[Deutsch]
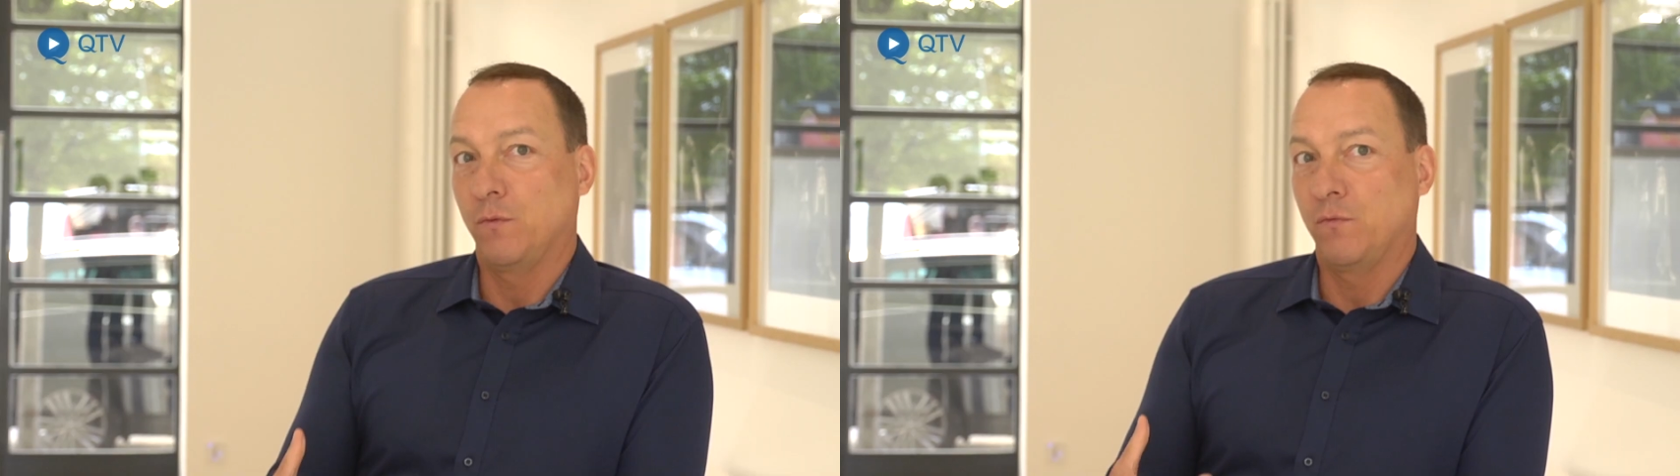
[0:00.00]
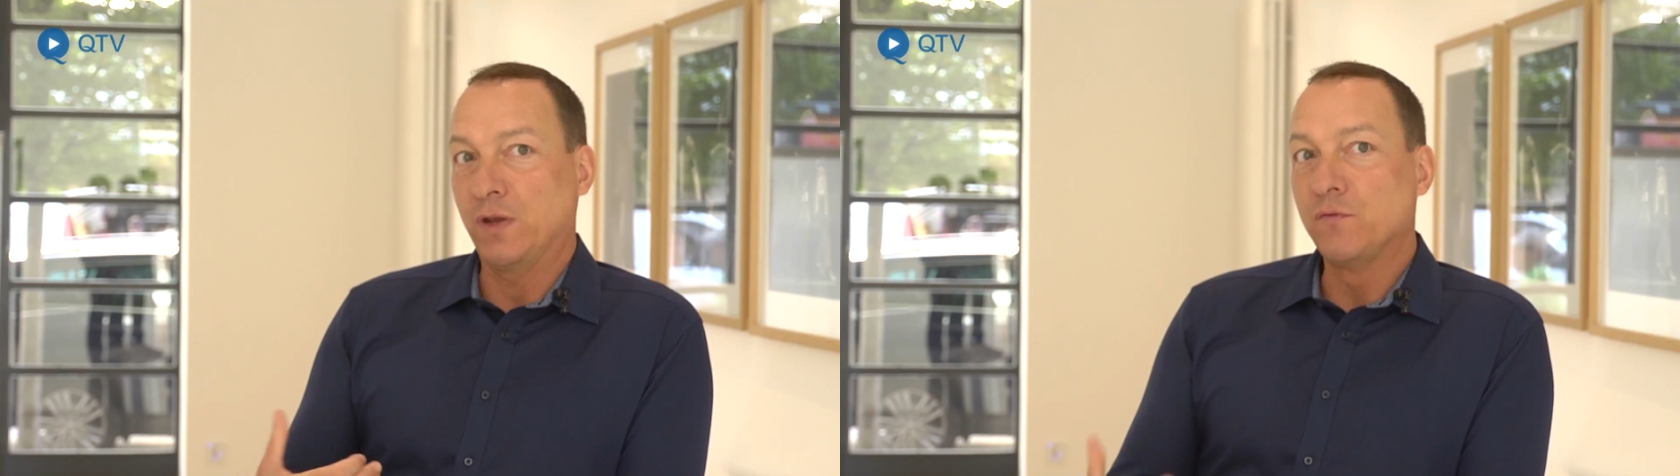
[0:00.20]

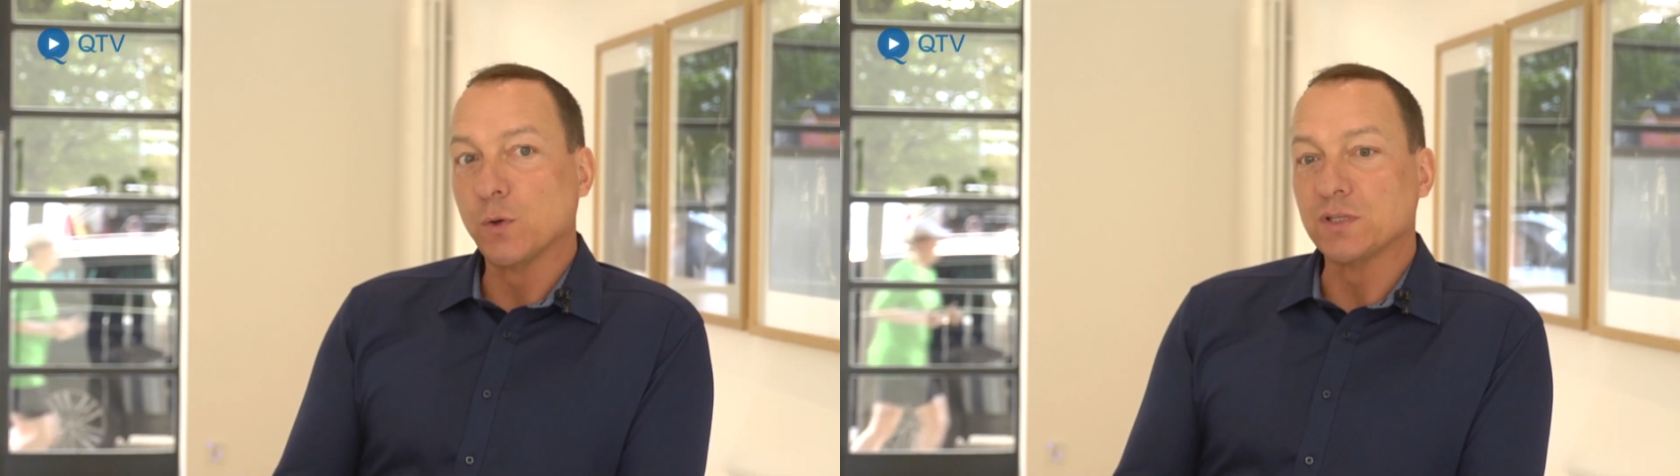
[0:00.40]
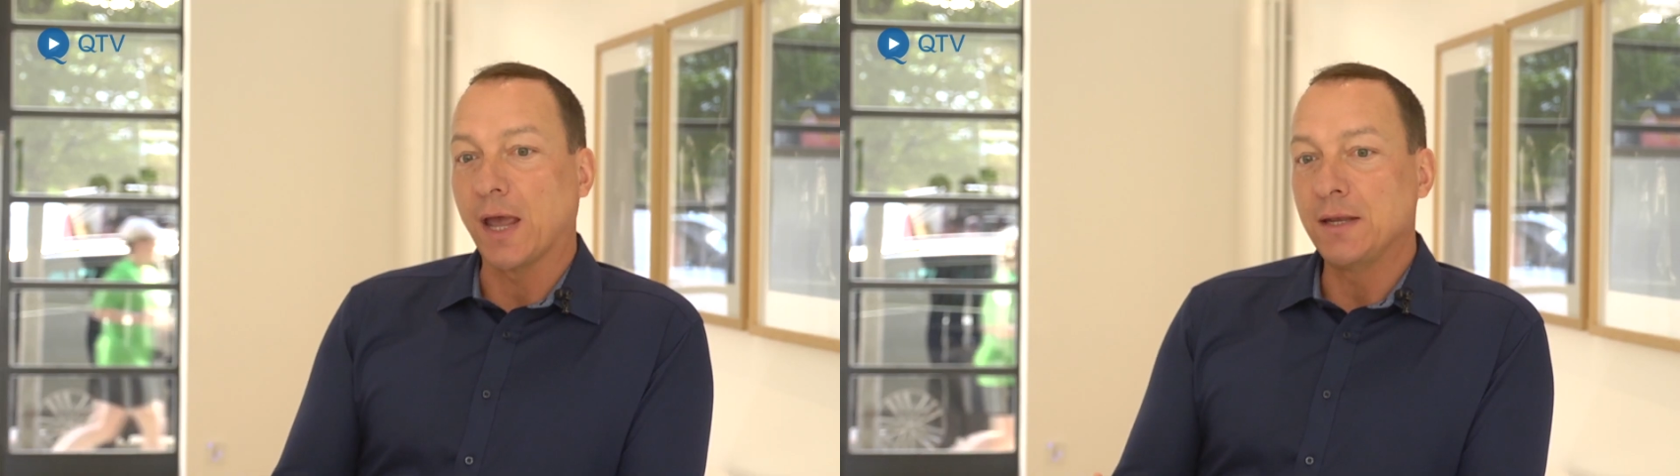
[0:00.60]
Wenn
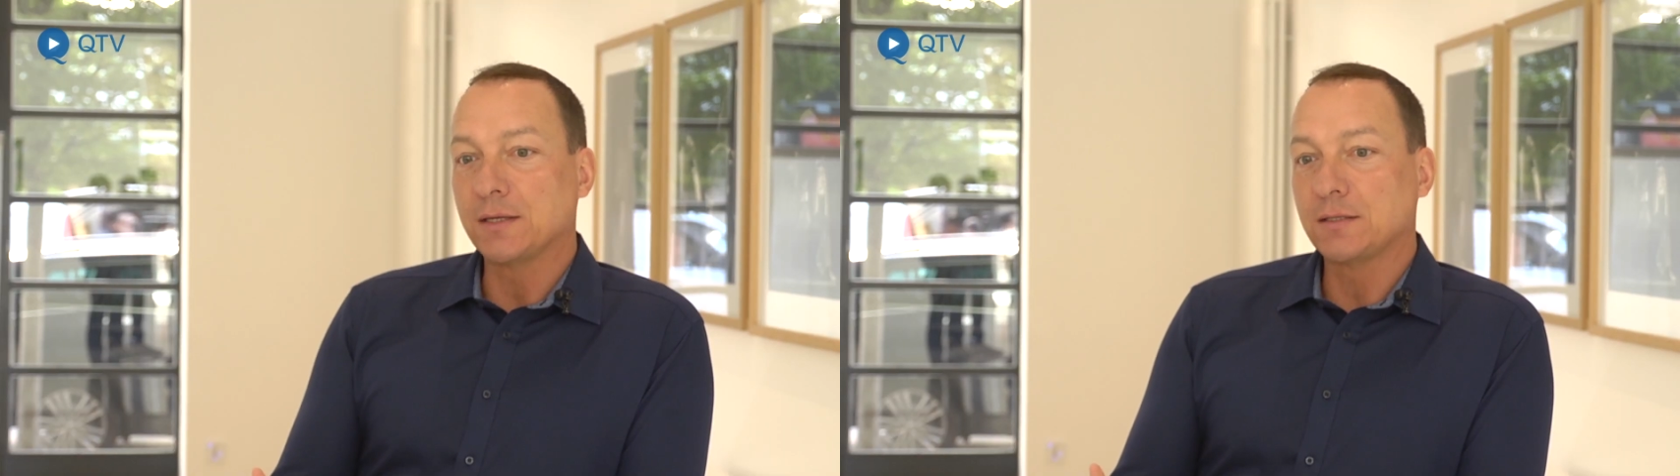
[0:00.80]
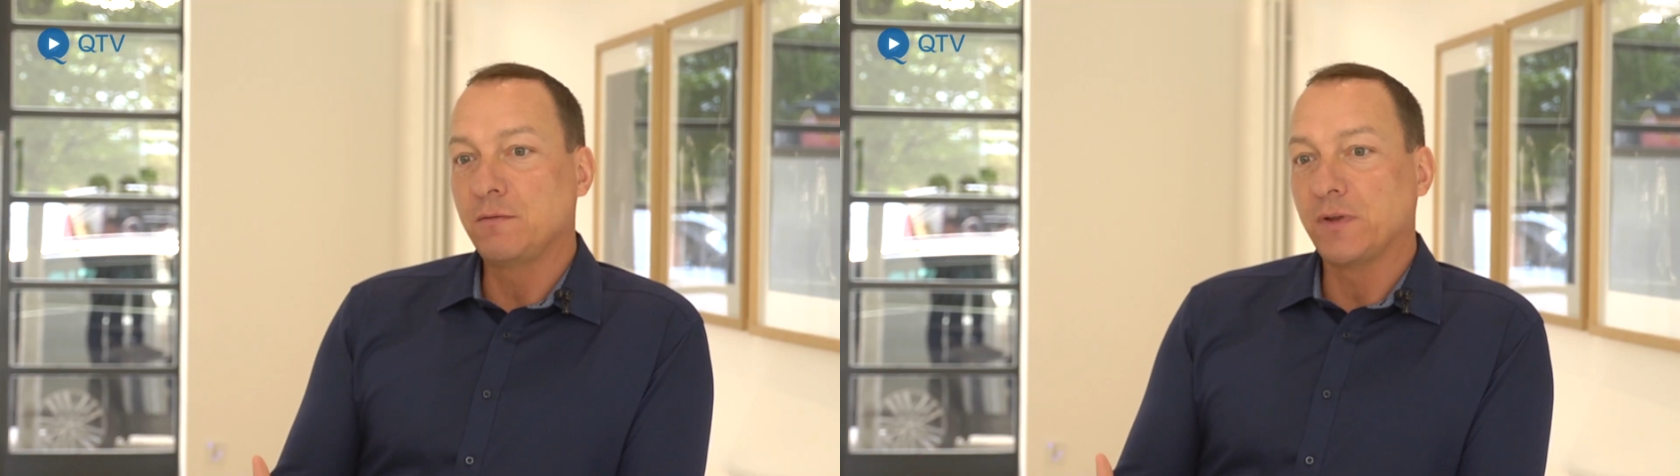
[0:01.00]
wir uns
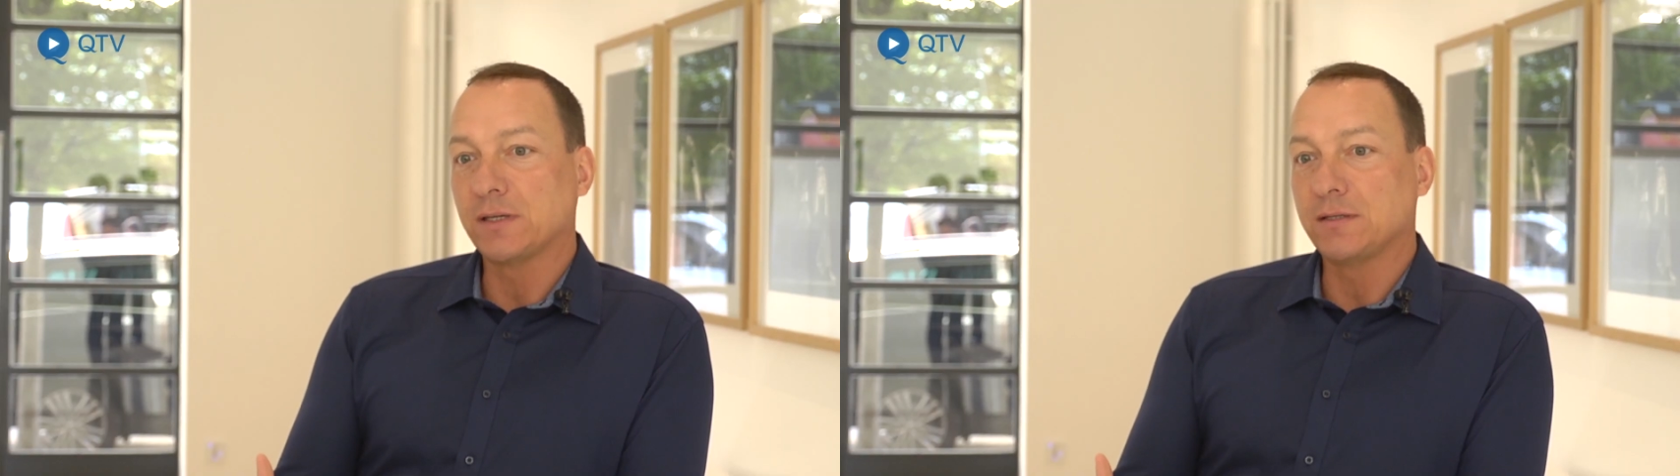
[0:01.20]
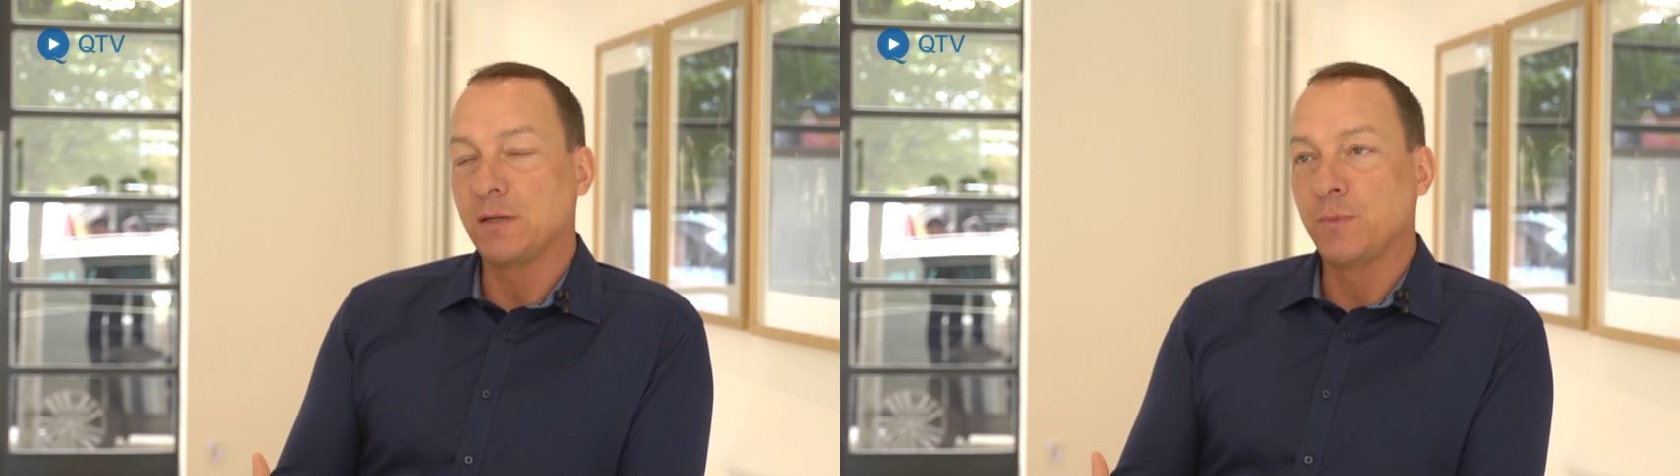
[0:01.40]
einig sind,
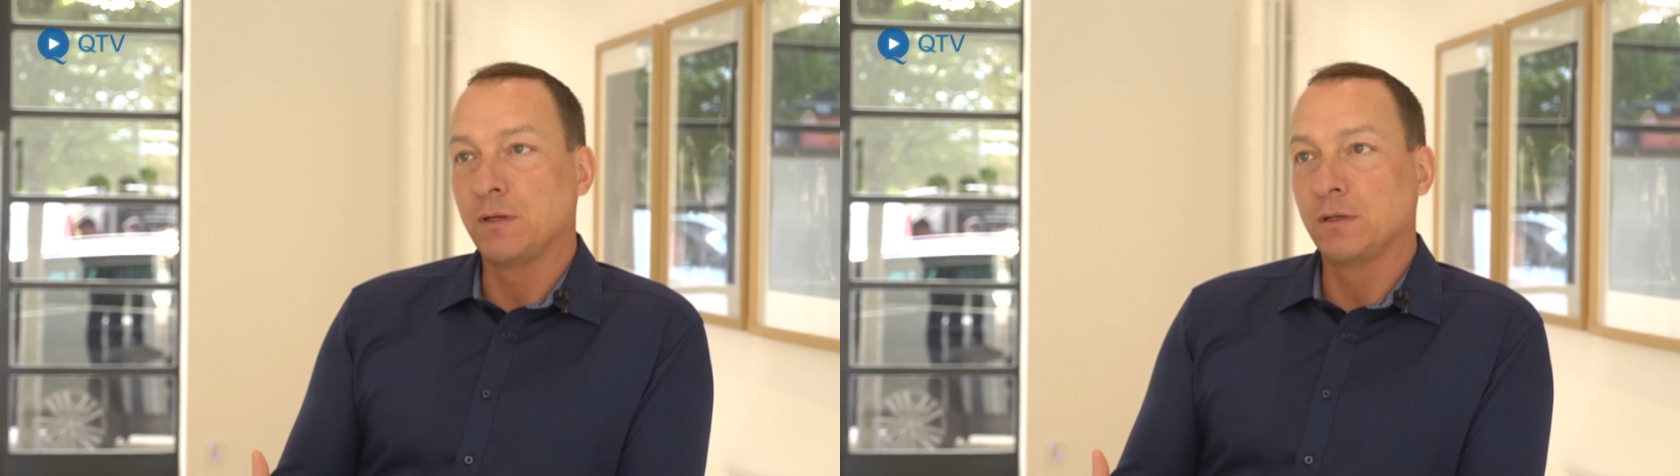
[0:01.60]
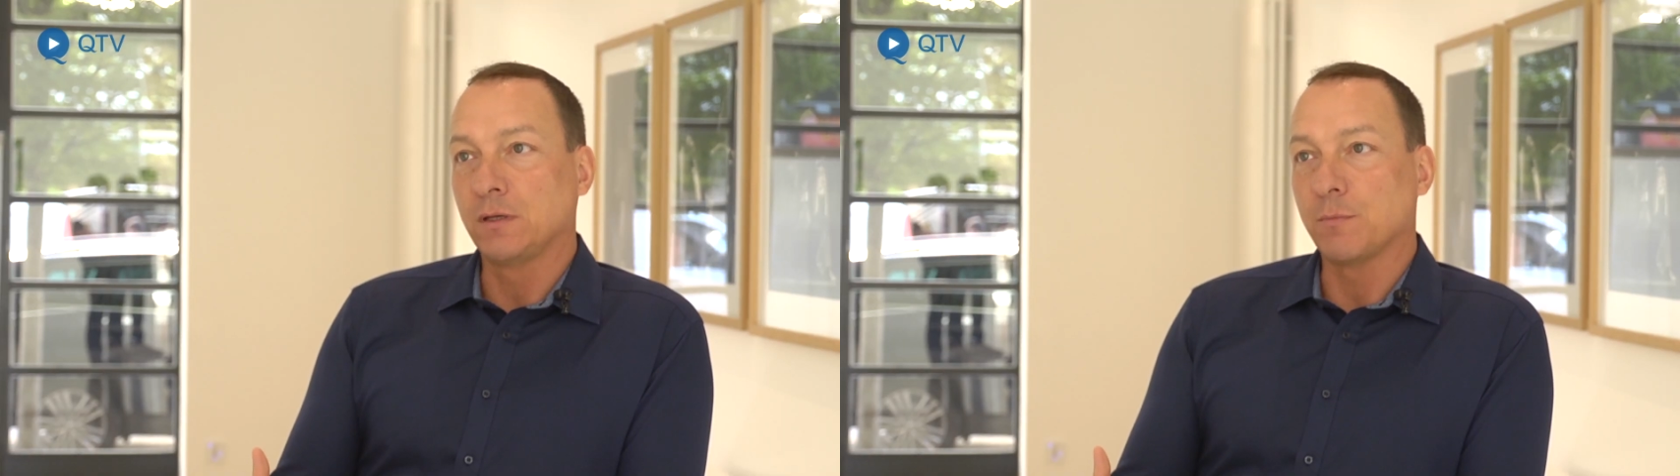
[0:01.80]
welche
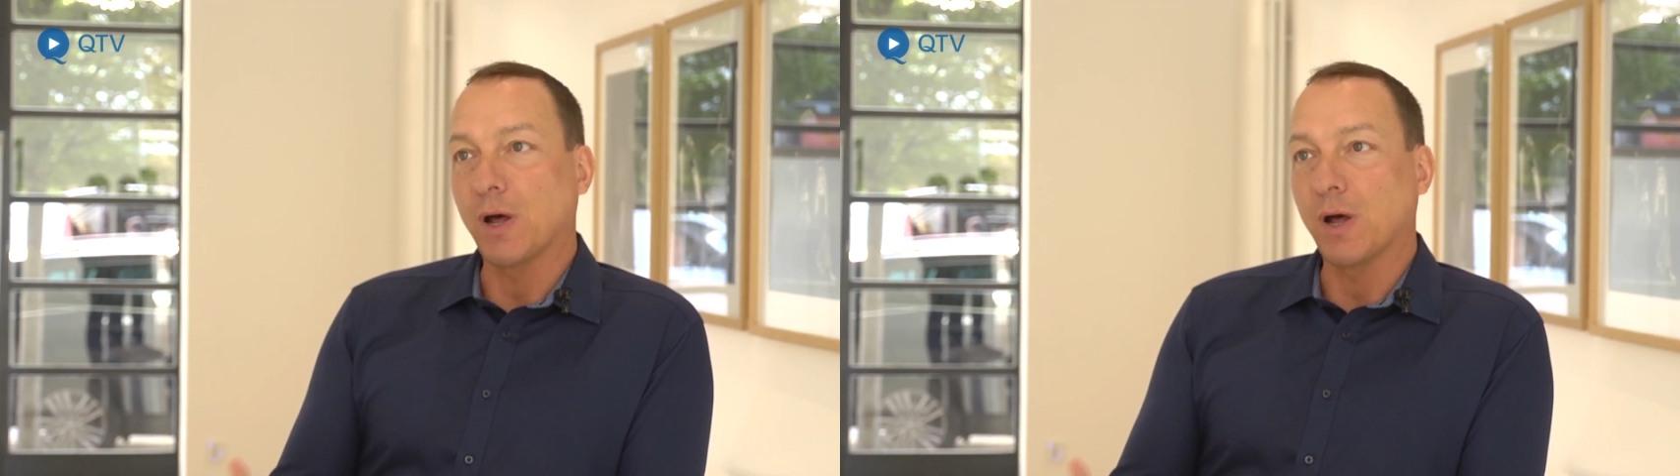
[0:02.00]
Themen